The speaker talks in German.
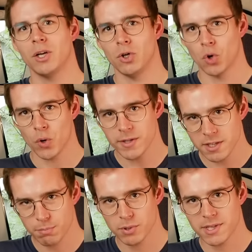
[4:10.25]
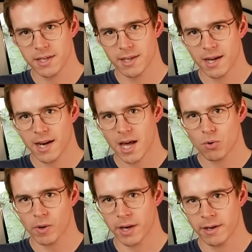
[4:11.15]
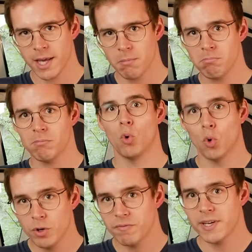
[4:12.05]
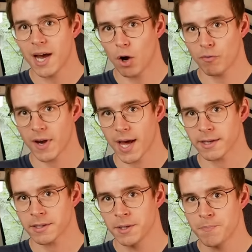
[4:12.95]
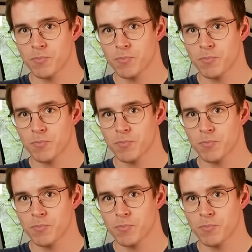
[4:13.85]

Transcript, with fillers: 90% Prozent ihrer Ladung entnehmen und wieder aufladen.